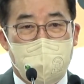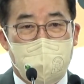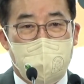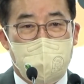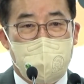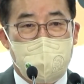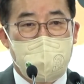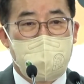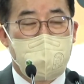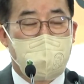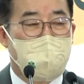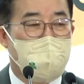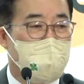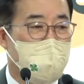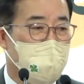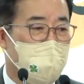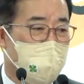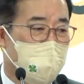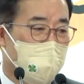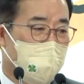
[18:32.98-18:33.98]
진짜
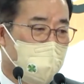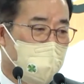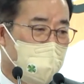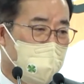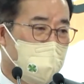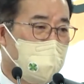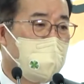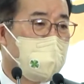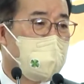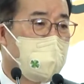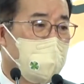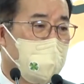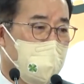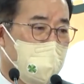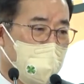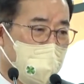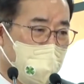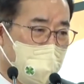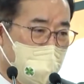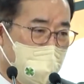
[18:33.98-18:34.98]

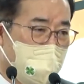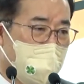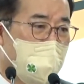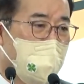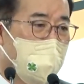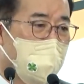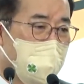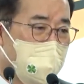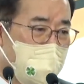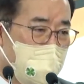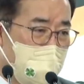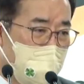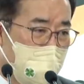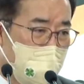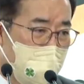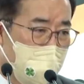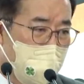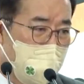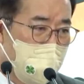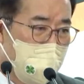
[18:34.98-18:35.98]
정권과 관계없이
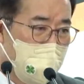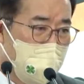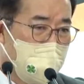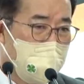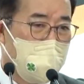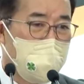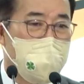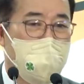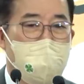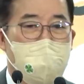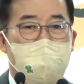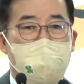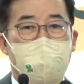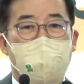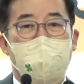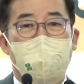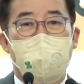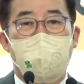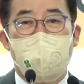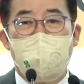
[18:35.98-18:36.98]
정말
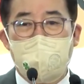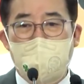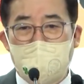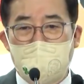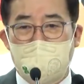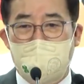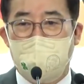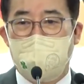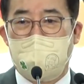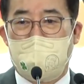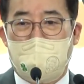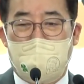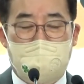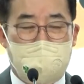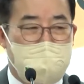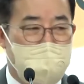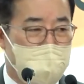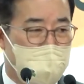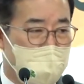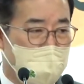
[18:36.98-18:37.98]
우리 국민의
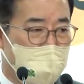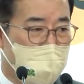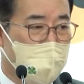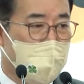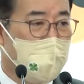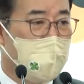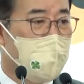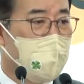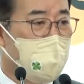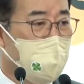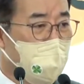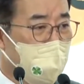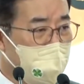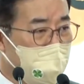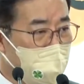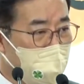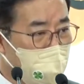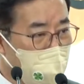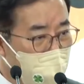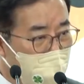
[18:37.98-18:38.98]
입장에서
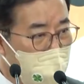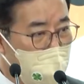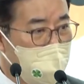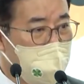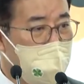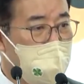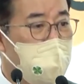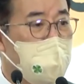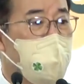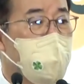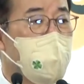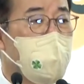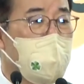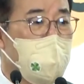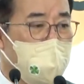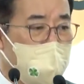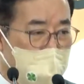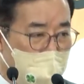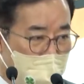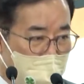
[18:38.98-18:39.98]
좀 중립,
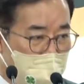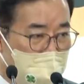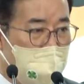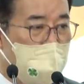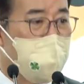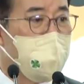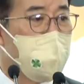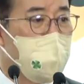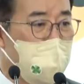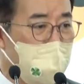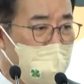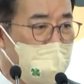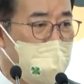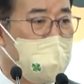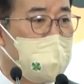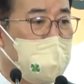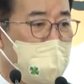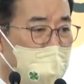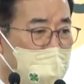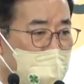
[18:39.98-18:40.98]
중립적인 전문적인
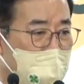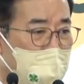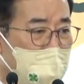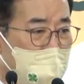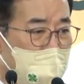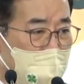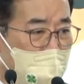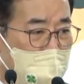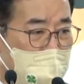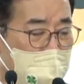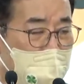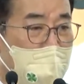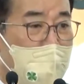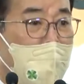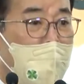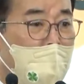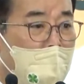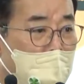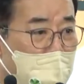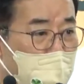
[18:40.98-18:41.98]
인사들이 들어가서
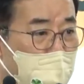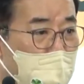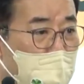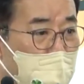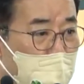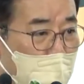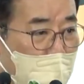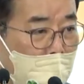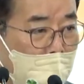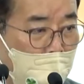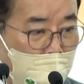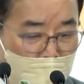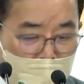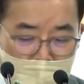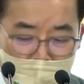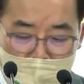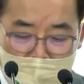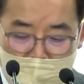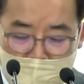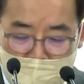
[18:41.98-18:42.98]
할 수 있도록 하고
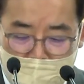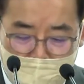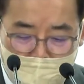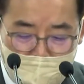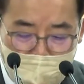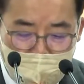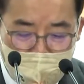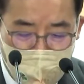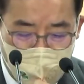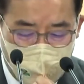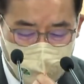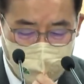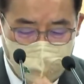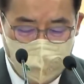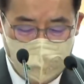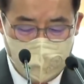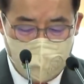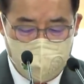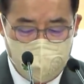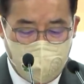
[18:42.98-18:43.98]
그분들이
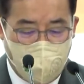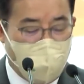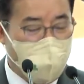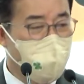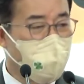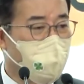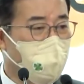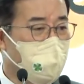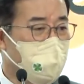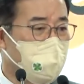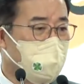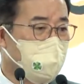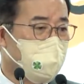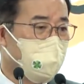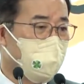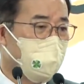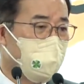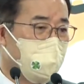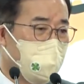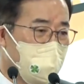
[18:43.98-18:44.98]
그
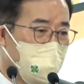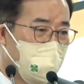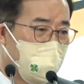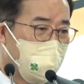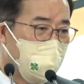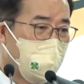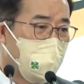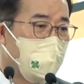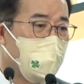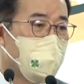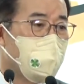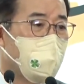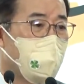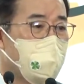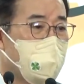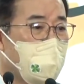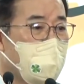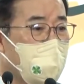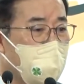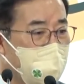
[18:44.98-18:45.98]
알고리즘을 좀
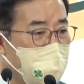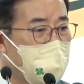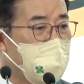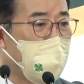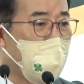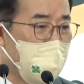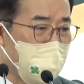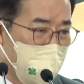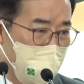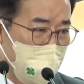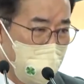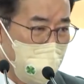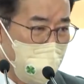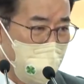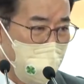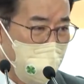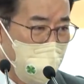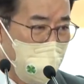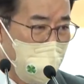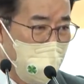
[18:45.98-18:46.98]
더 검증할 수 있도록
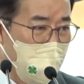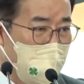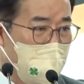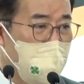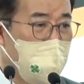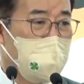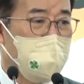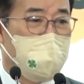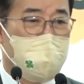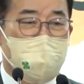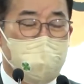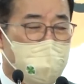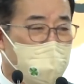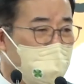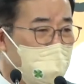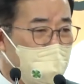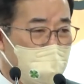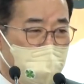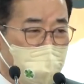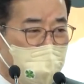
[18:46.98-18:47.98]
지금은
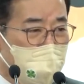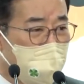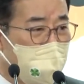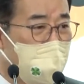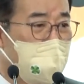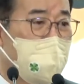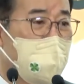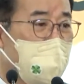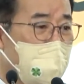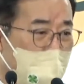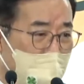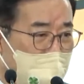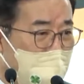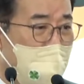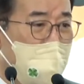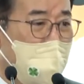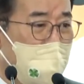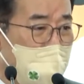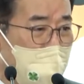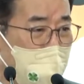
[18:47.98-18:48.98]
어디에도 검증
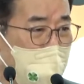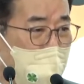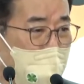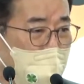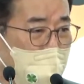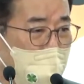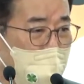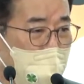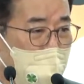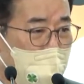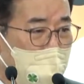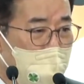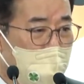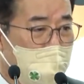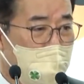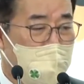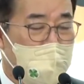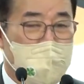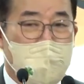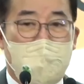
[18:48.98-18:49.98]
자체가 안 됩니다.
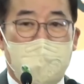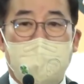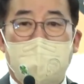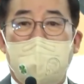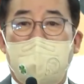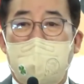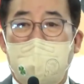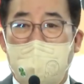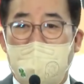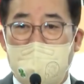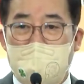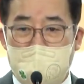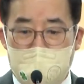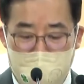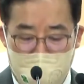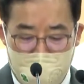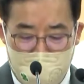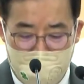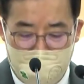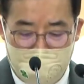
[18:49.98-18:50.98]
그렇게
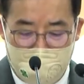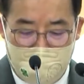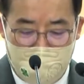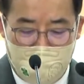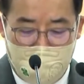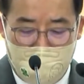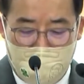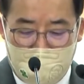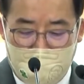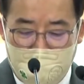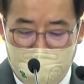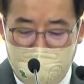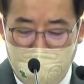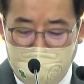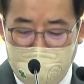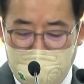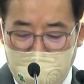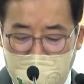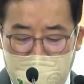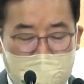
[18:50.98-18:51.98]
해서 어떤
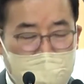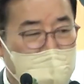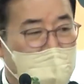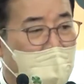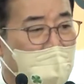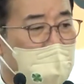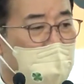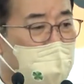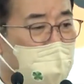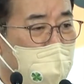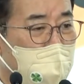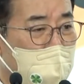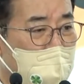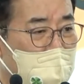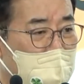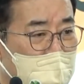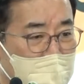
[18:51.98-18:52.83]
법적인 권한을 주는 것이